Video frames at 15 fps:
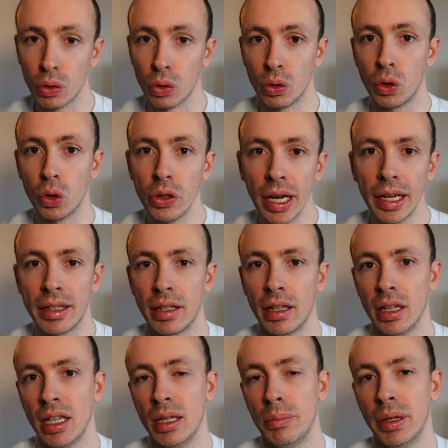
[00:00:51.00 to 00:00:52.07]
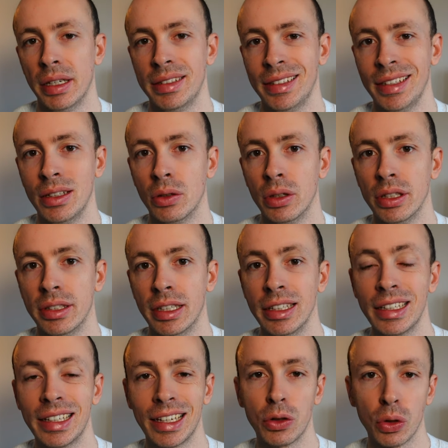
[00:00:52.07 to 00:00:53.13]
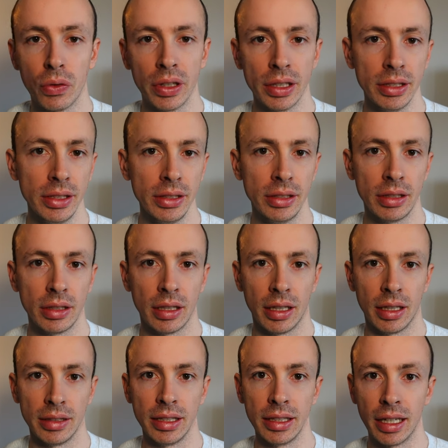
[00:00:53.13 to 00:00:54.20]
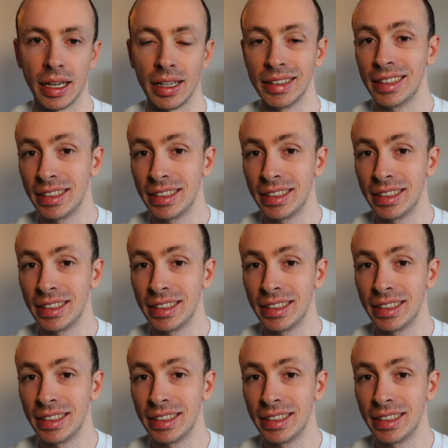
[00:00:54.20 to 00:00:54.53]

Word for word: que Kodak est passé dans les années 90 à des grains